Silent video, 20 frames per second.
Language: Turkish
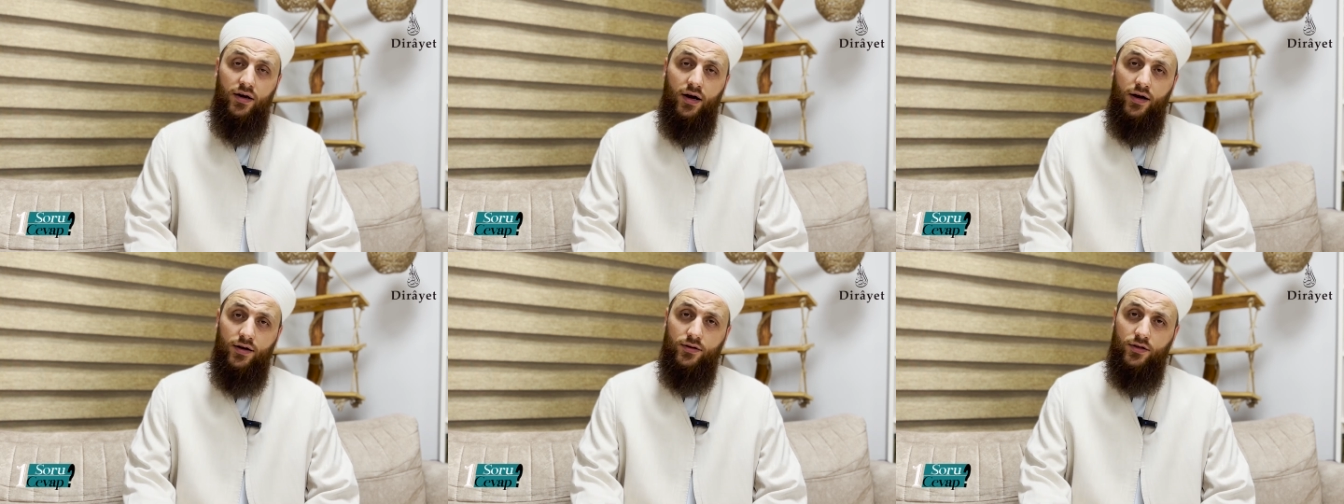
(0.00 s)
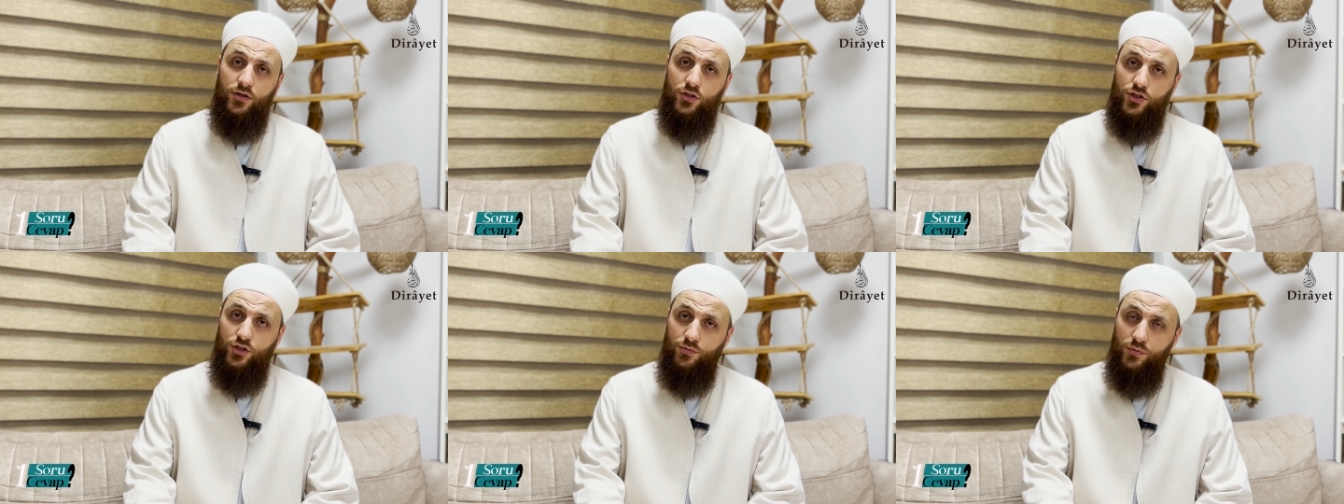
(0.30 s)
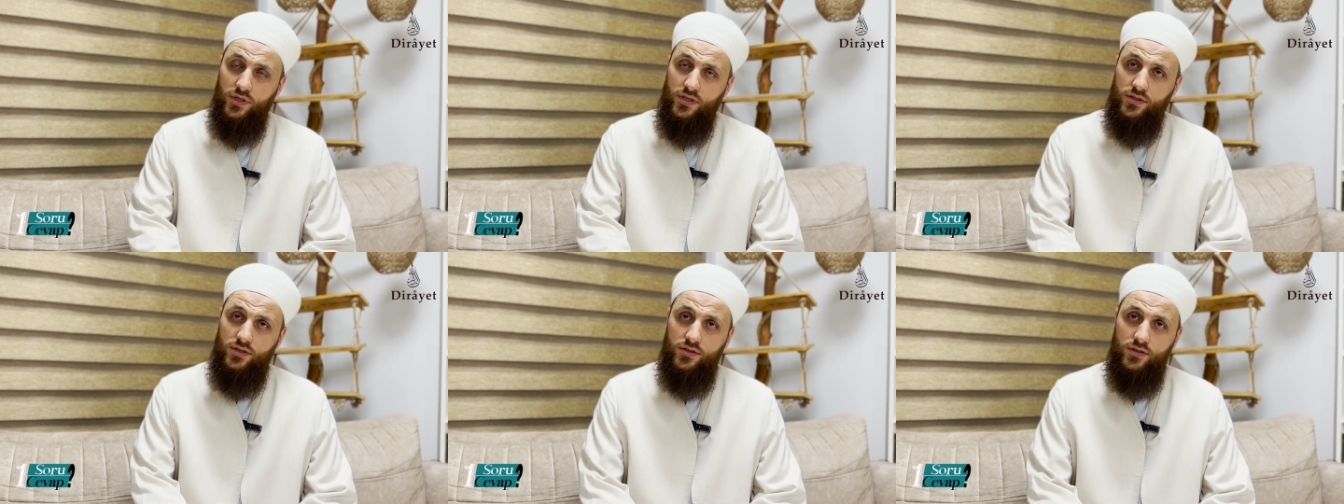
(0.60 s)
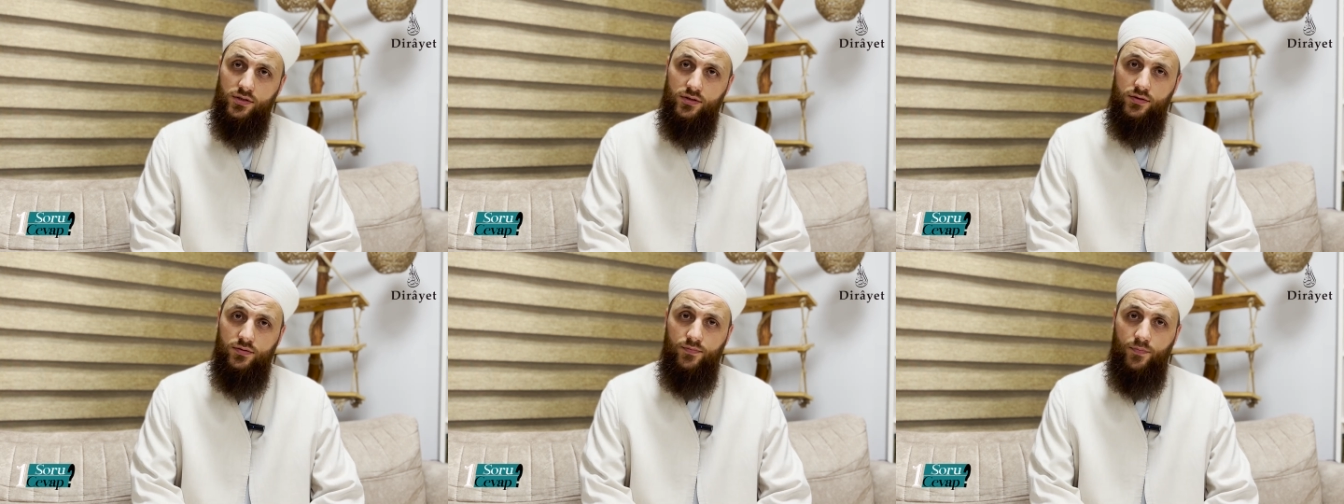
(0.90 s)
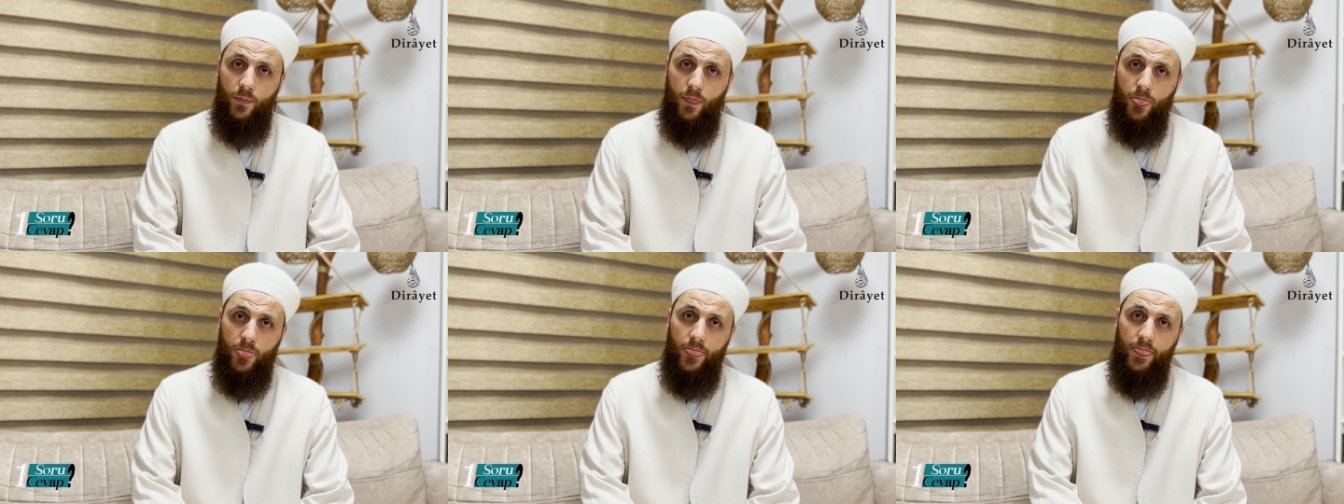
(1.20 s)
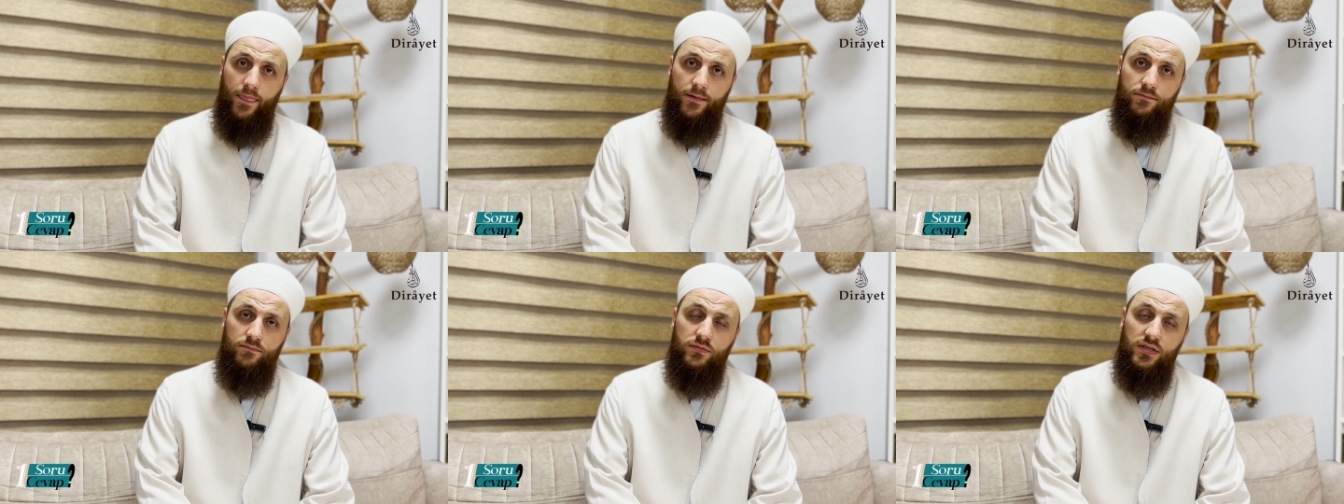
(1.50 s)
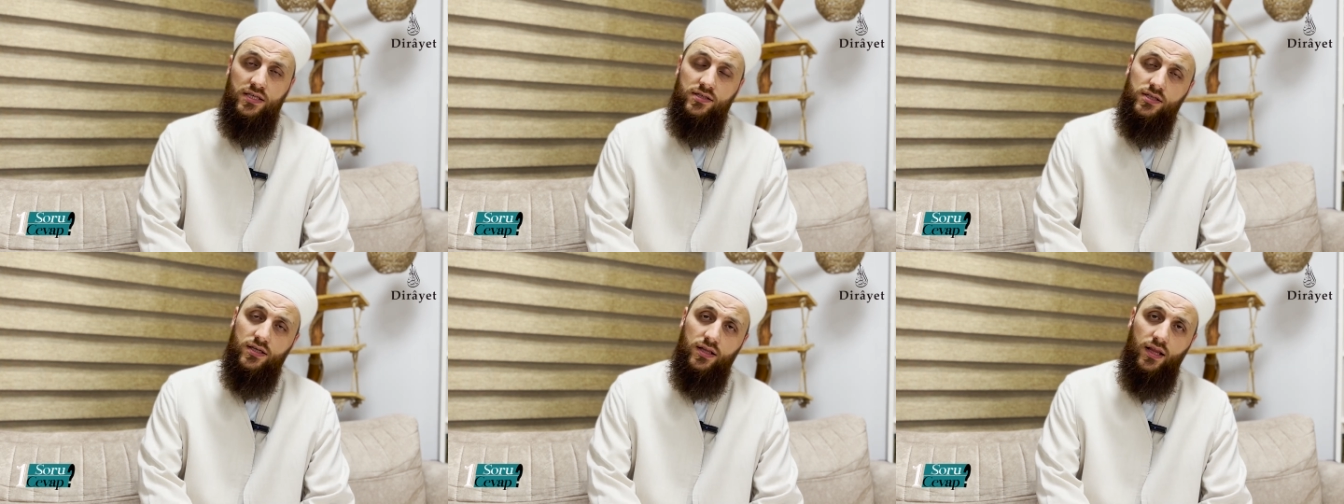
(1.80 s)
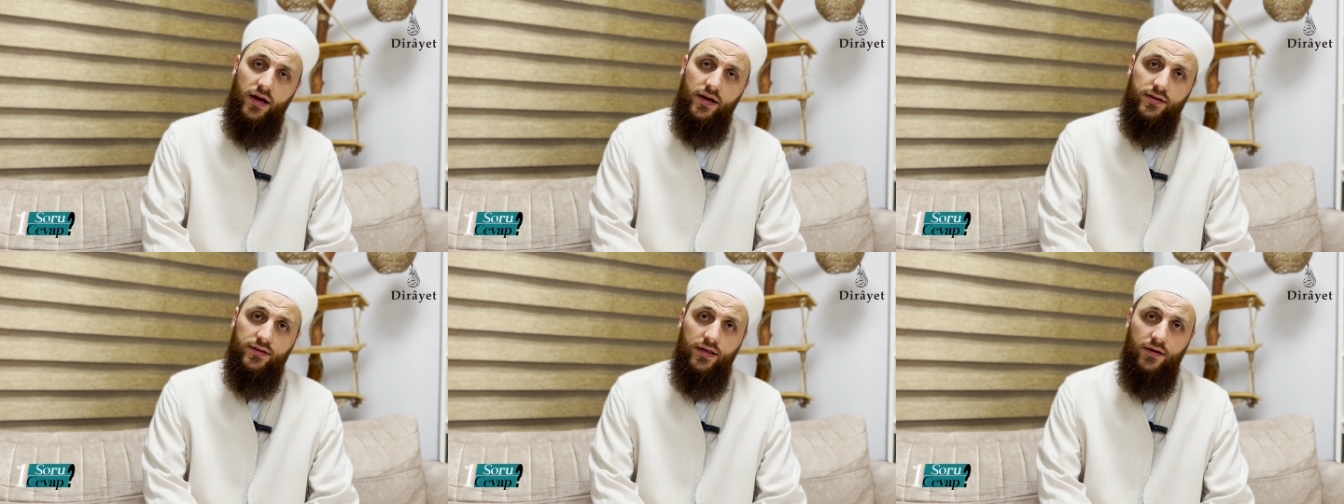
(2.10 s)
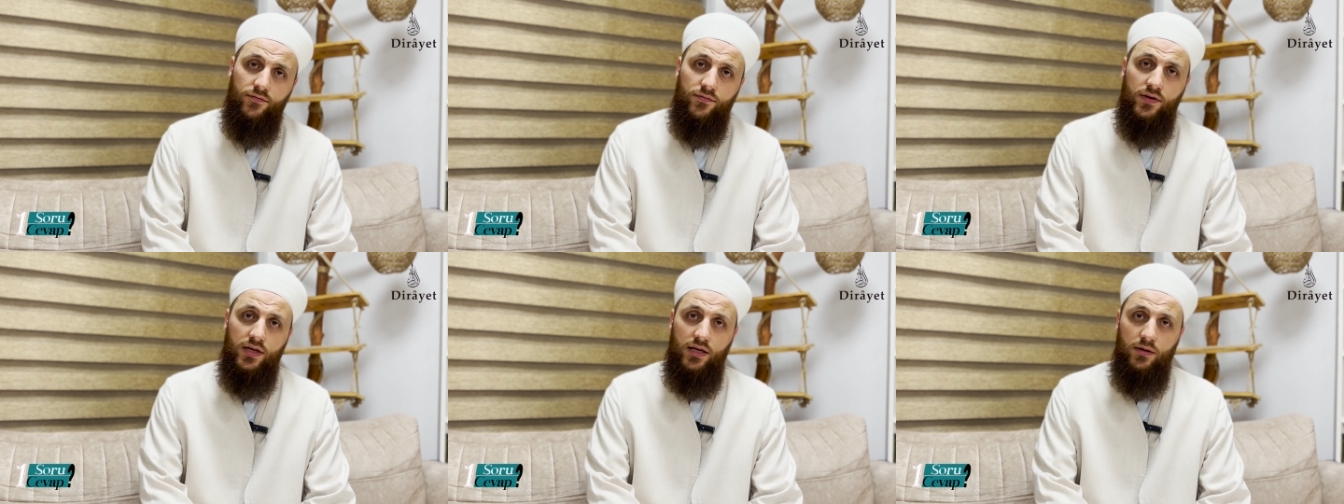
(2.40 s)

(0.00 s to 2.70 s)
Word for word: Bir kardeşimiz dizilerde,